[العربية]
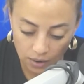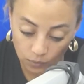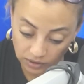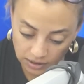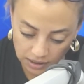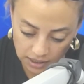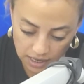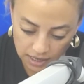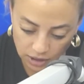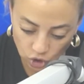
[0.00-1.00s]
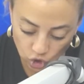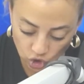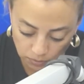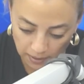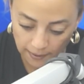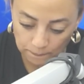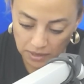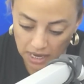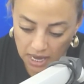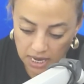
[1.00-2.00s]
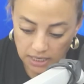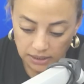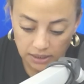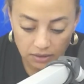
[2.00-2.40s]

الوطني للجبال كينو